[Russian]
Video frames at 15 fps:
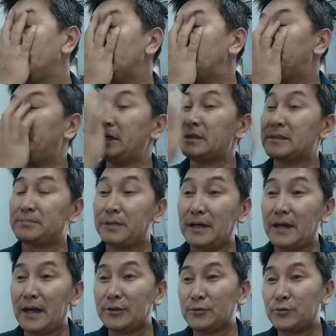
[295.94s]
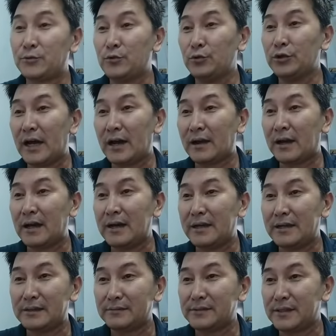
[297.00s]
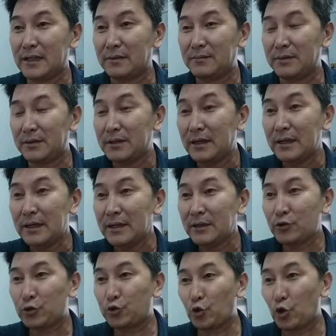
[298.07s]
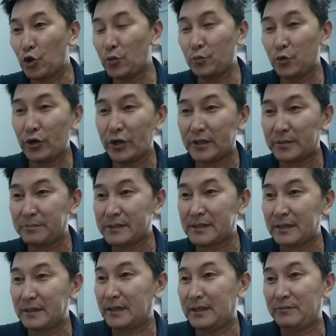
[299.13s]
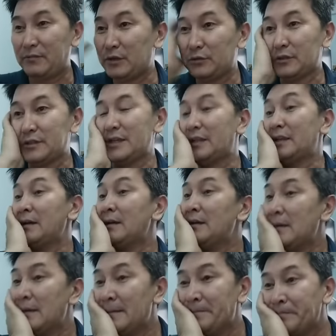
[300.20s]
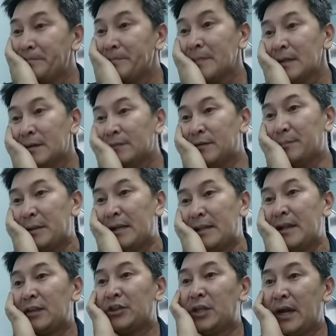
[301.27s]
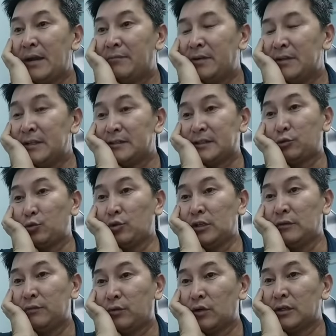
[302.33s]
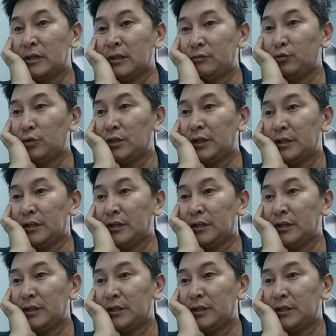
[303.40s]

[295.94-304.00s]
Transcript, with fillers: Пец, блин, откуда Али это взял, блин? Кто ему это писал, если фиг его знает? выполнять требования сотрудников органов внутренних